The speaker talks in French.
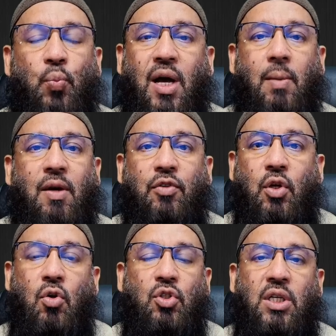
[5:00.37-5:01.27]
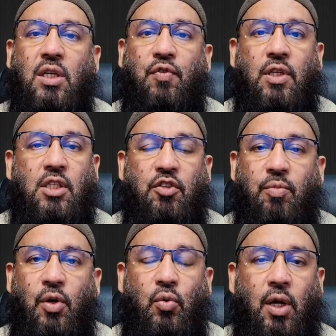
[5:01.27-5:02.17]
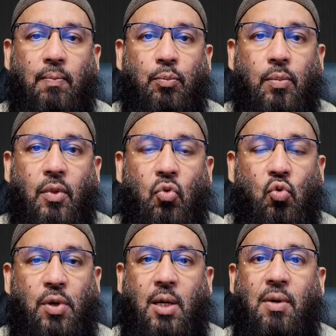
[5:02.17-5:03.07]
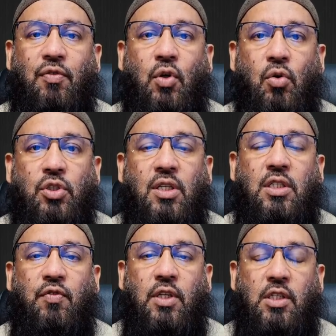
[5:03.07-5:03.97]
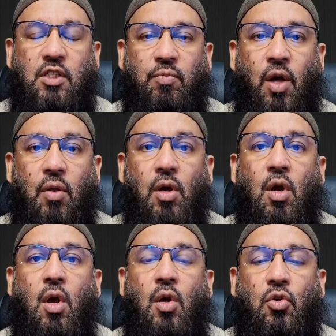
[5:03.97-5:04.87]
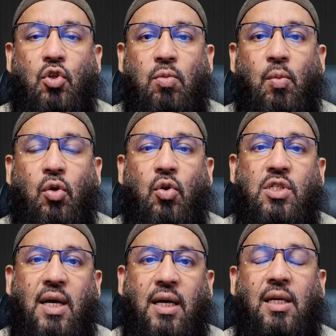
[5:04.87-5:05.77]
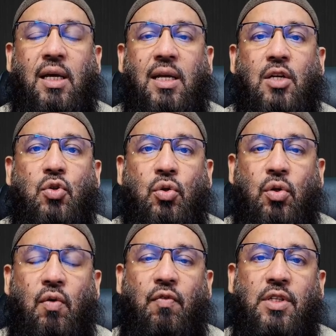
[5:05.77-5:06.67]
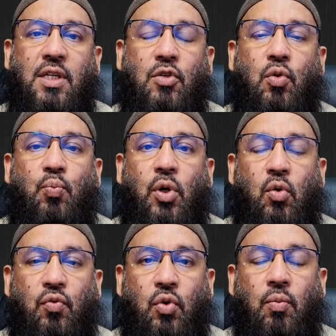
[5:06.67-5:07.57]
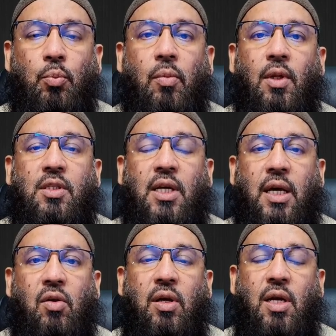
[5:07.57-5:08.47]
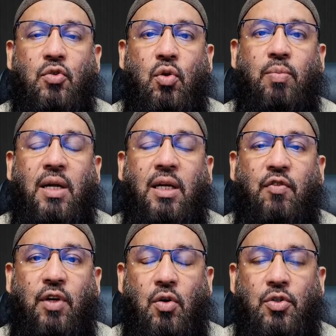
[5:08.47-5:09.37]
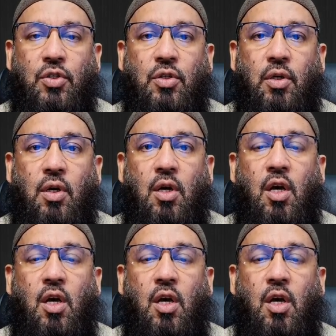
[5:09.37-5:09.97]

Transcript: nous pas capable de trancher définitivement là. Nous pas capable de trancher définitivement du moment que chacun et nazot veut dire point de vue, chacun et nazot de référence.